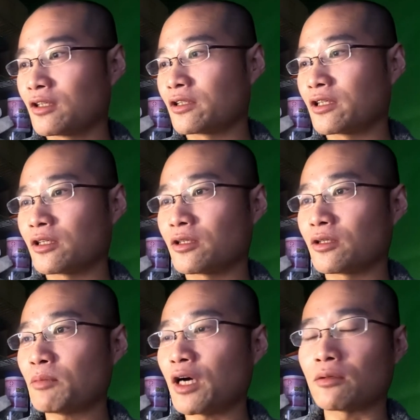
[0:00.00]

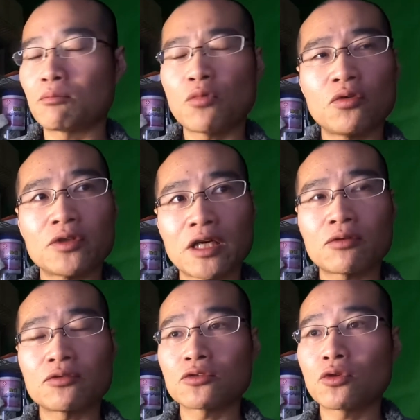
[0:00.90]
で、もうね、
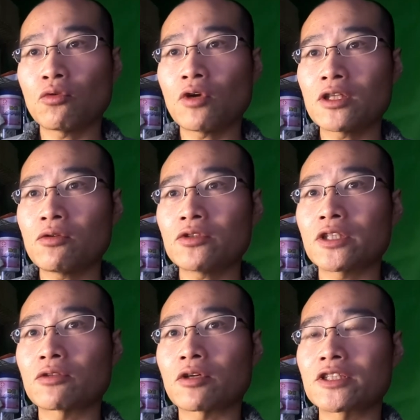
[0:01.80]
この同和行
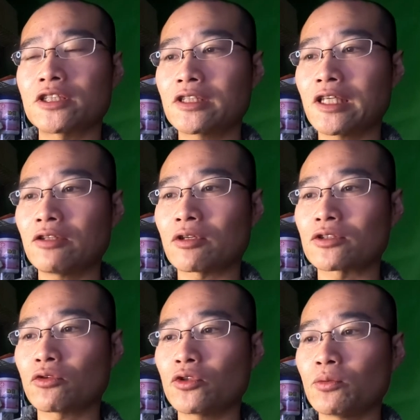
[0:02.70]
政とか人権とか
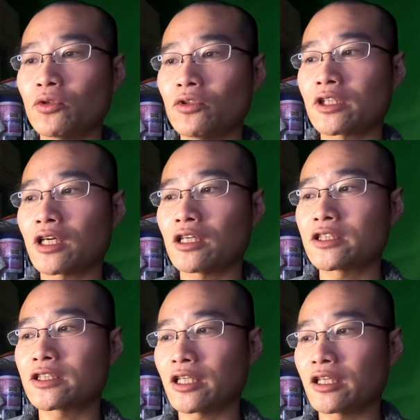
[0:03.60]
そういうものに関
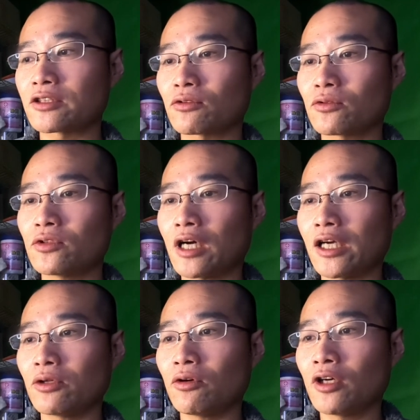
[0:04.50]
して、その腐
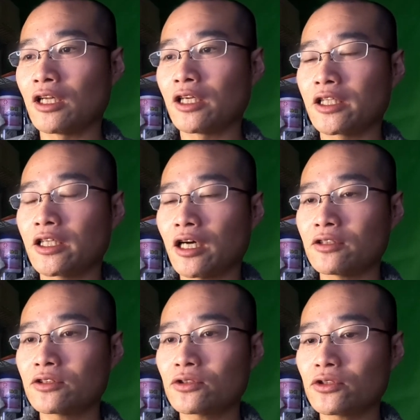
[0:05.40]
敗を批
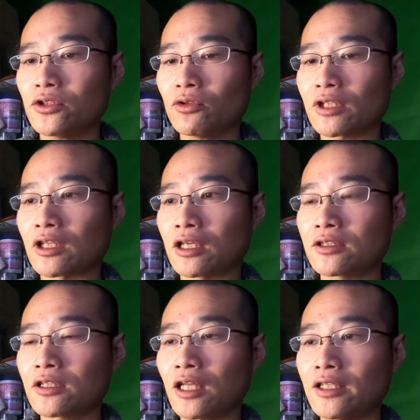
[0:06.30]
判するような
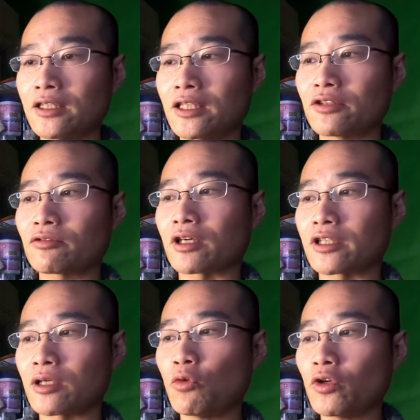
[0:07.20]
団体っていうのは
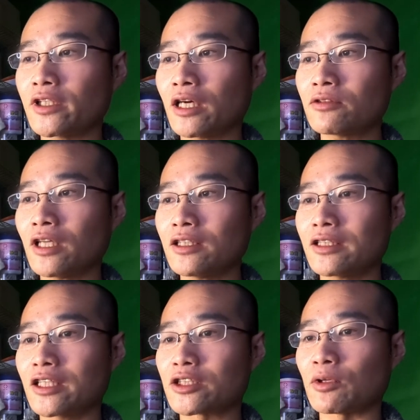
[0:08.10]
ね、もういなくなっ
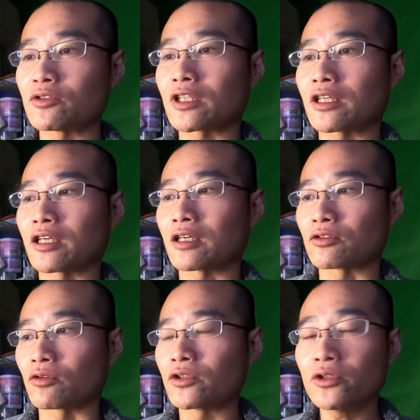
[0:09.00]
てしまうんじゃないか
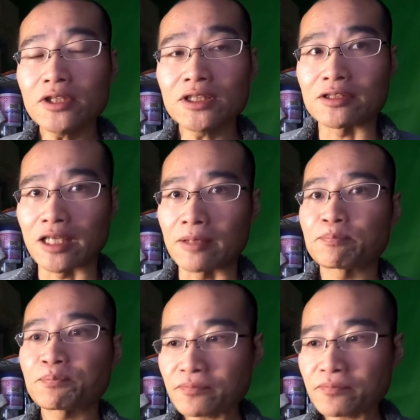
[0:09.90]
と。唯一ね、